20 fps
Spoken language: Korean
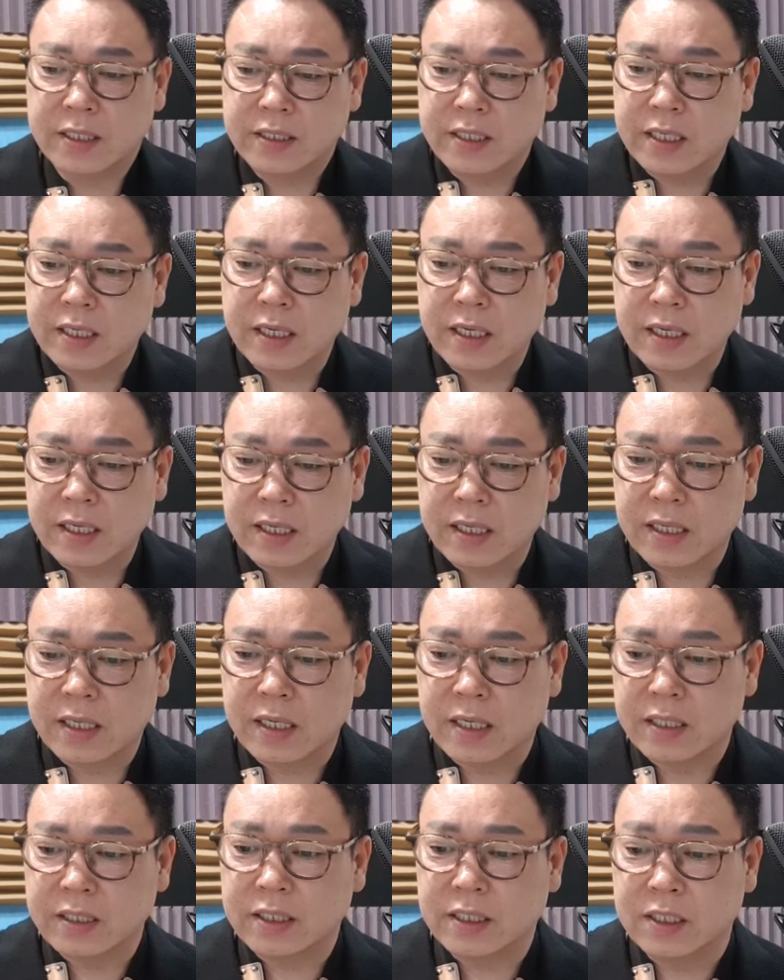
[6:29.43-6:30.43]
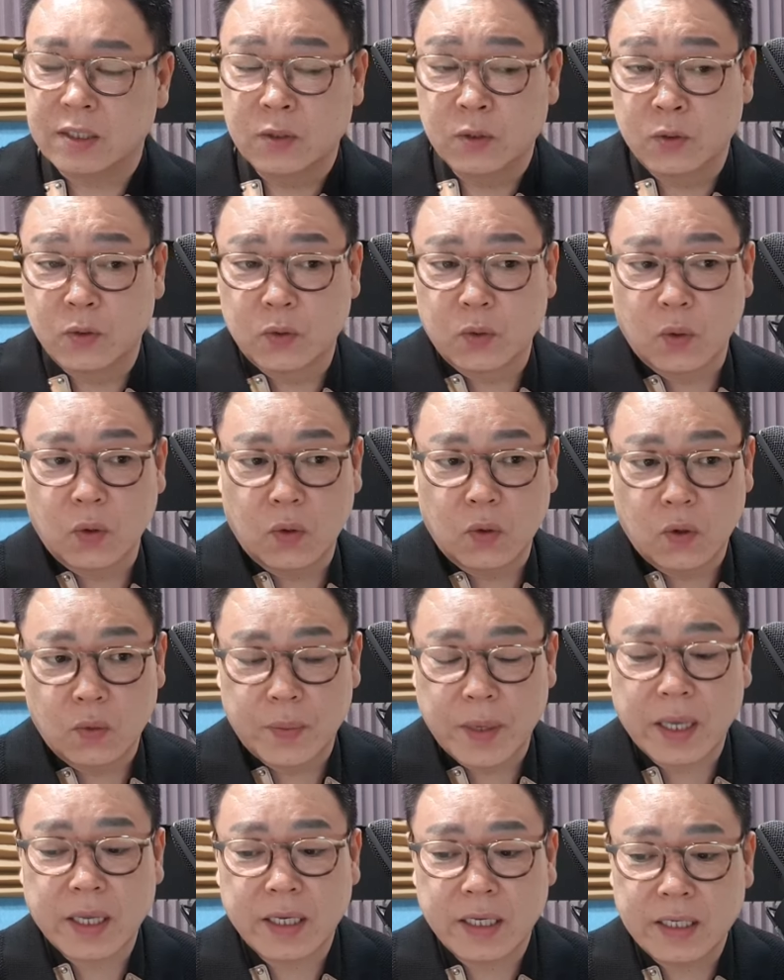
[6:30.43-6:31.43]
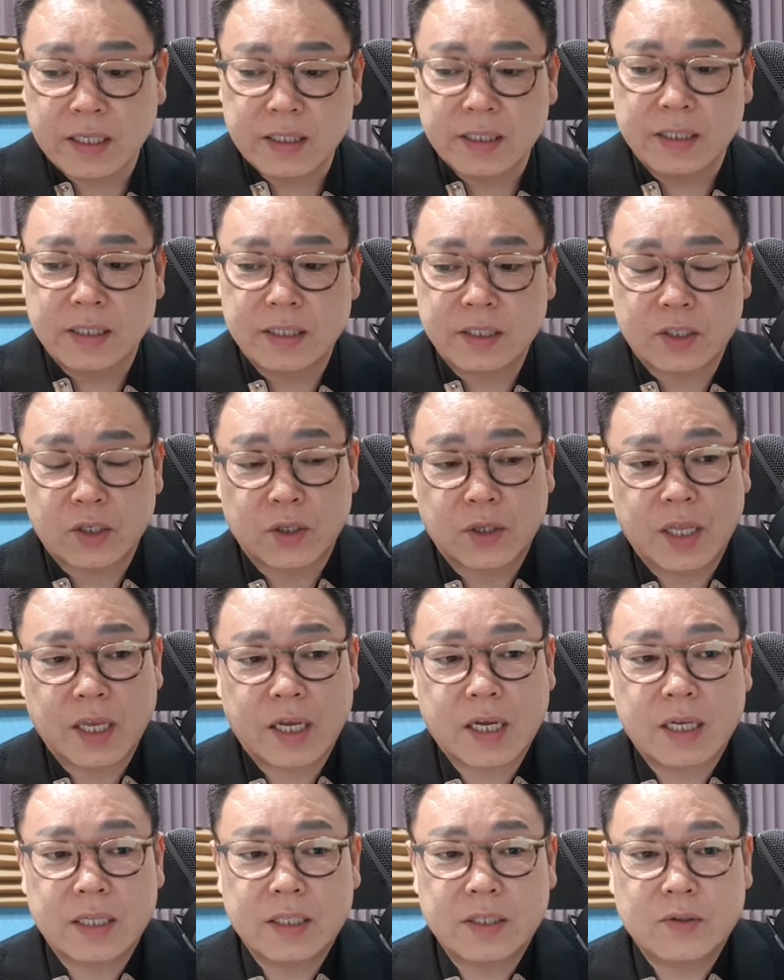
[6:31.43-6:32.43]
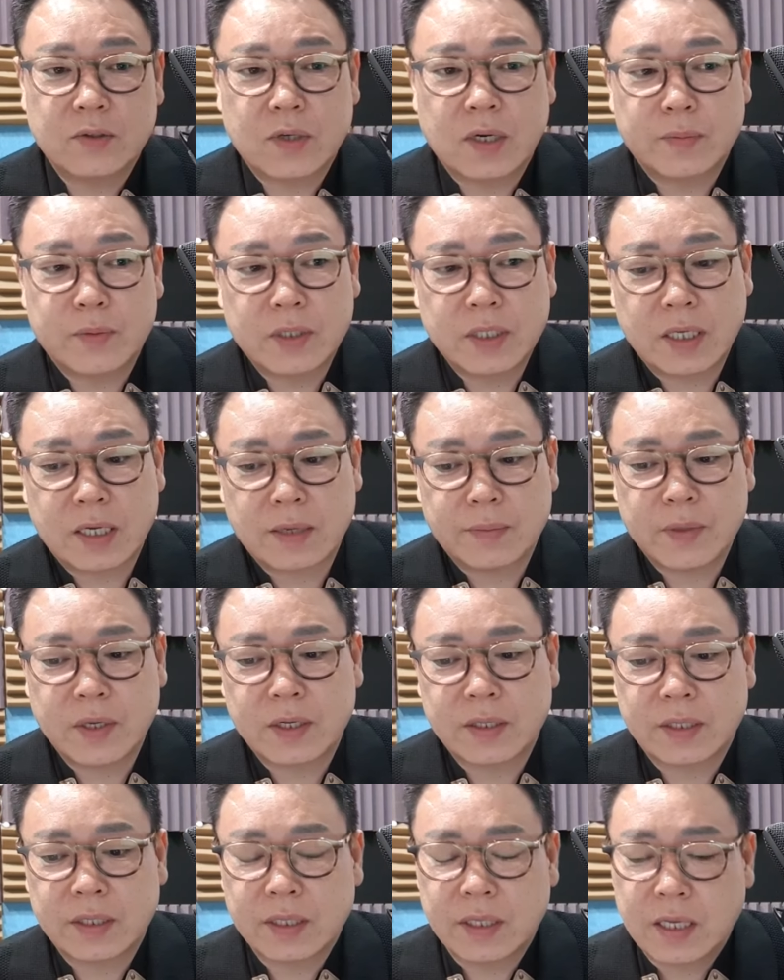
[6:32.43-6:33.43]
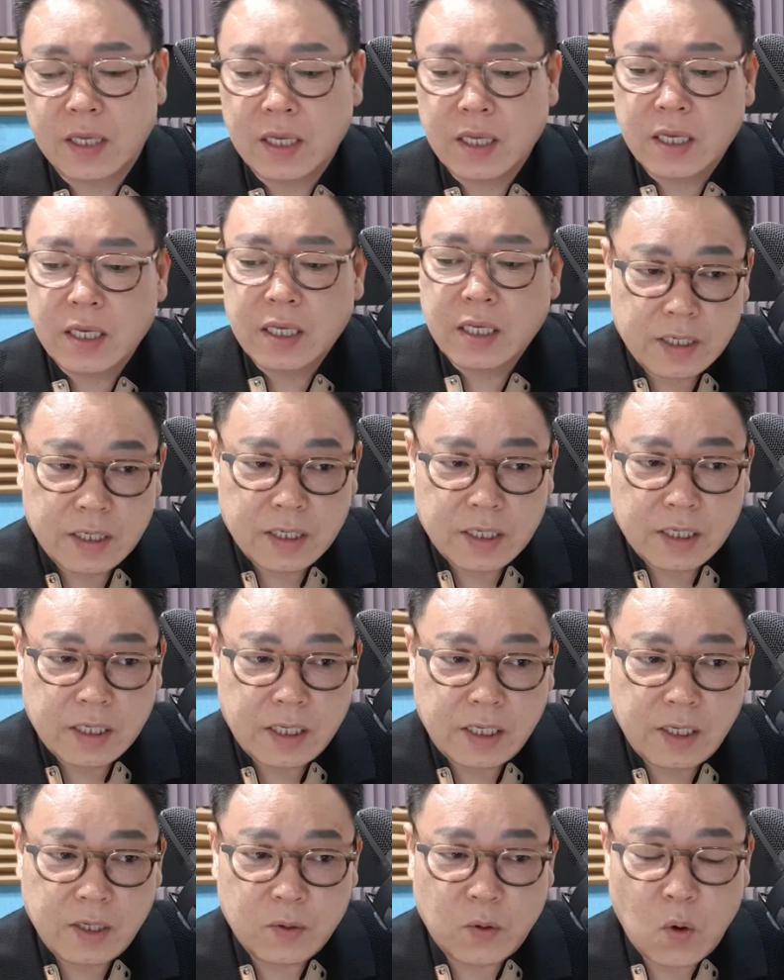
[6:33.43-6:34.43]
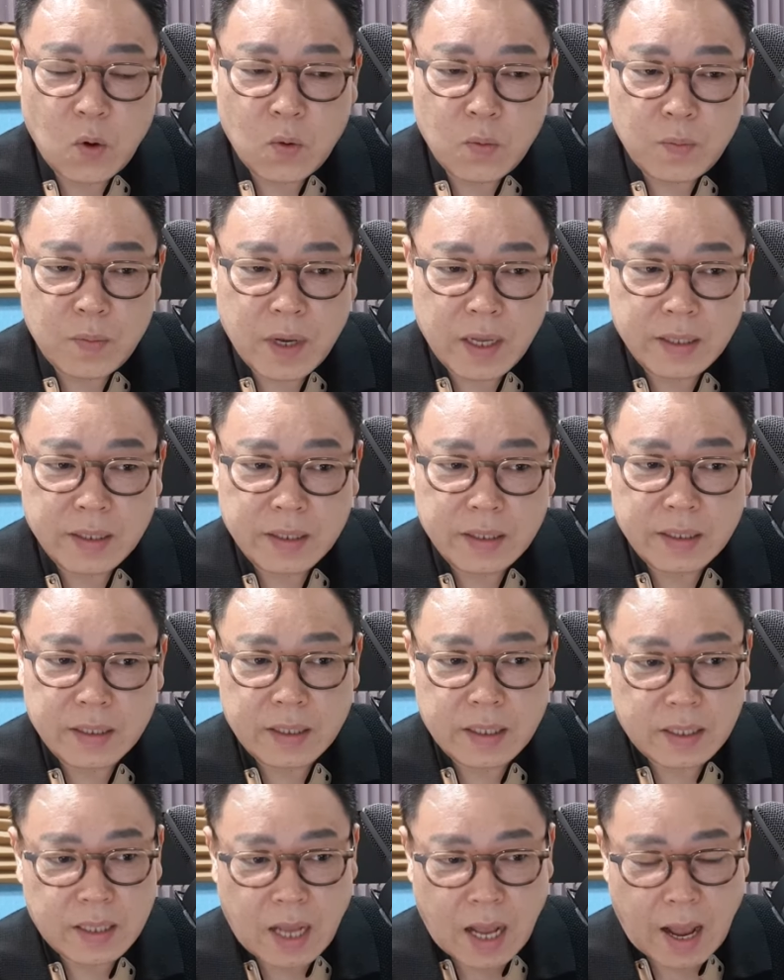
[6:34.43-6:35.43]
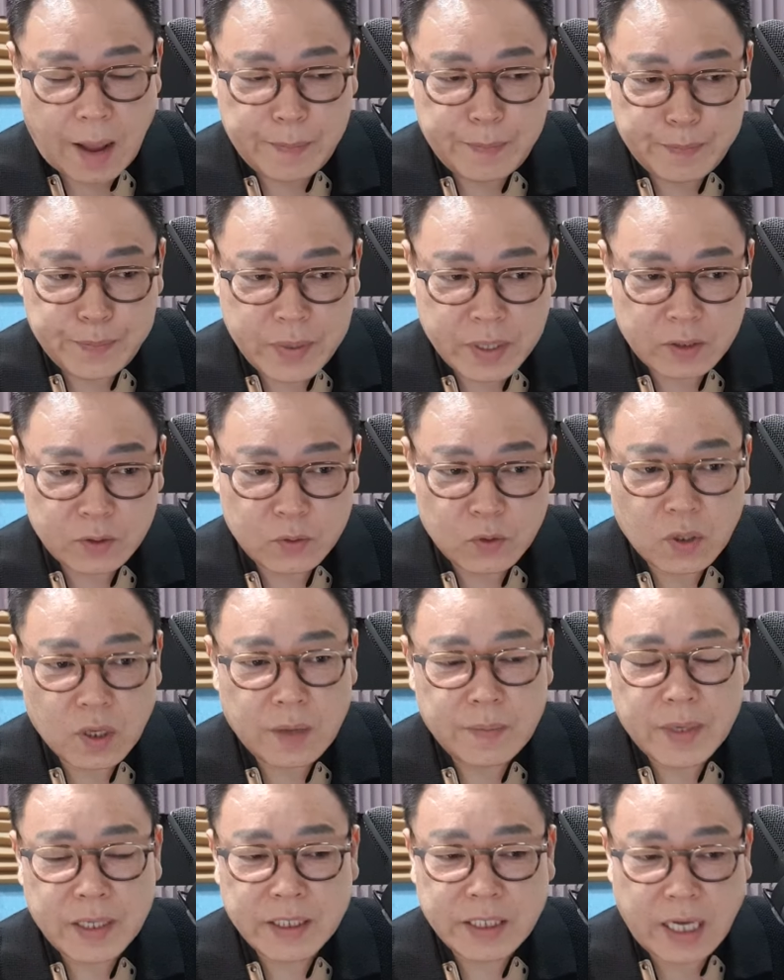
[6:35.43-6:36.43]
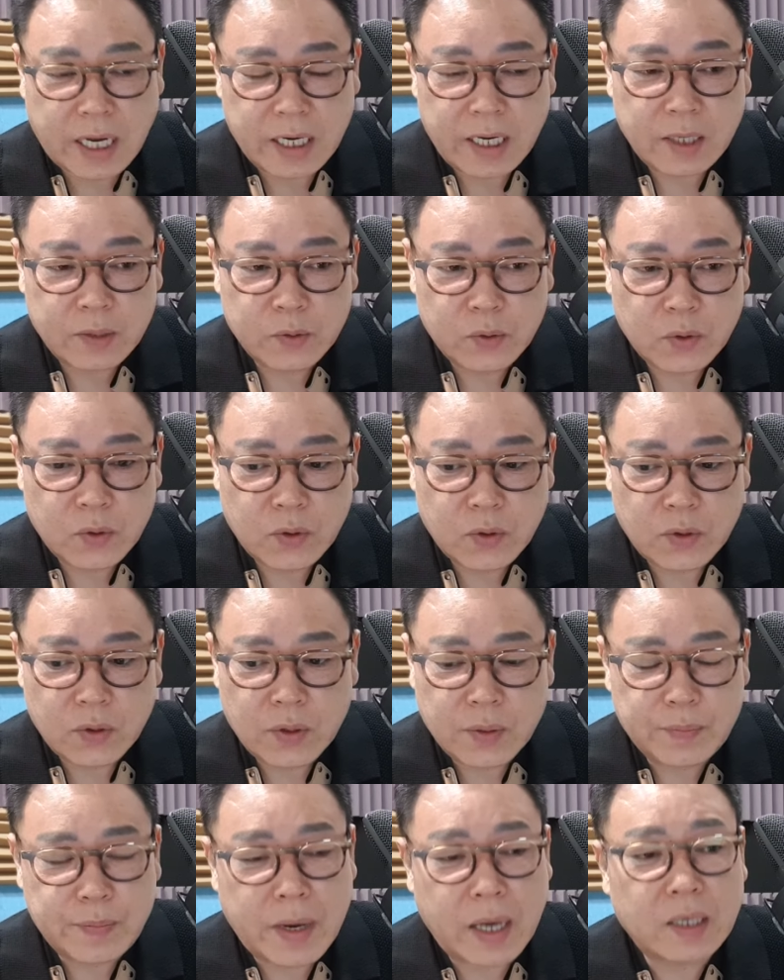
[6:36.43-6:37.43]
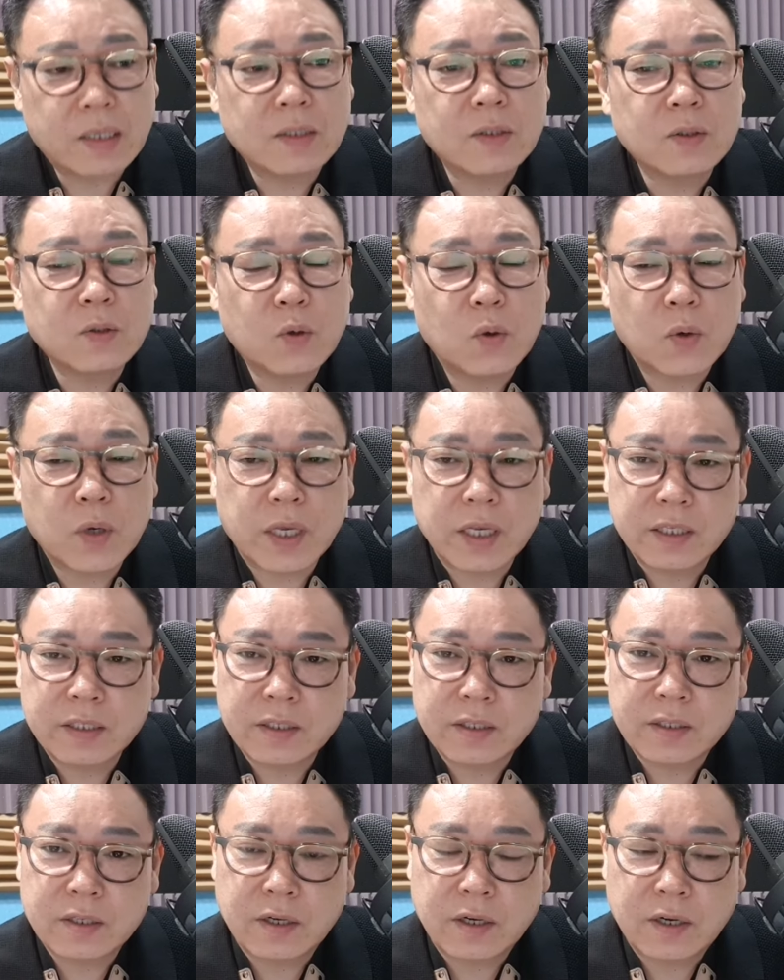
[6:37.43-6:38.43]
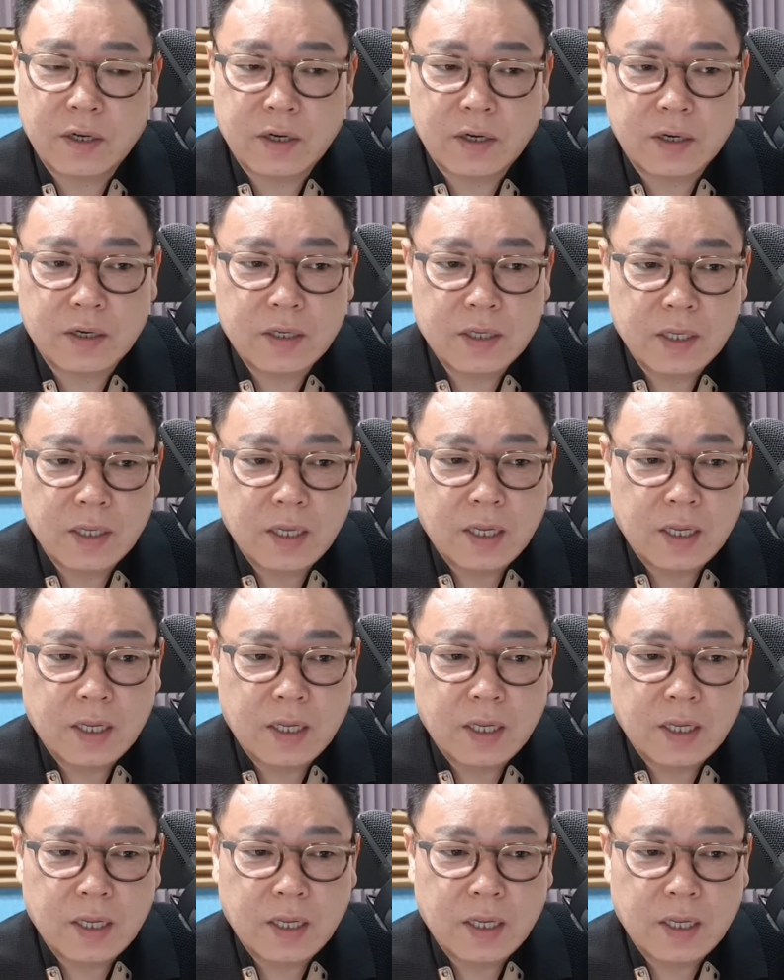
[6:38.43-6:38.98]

제가 진또배기를 선택한 이유가 뭐냐 면이 곡만 앞에 쪽에만 잘해도 빠른 곡이 있어서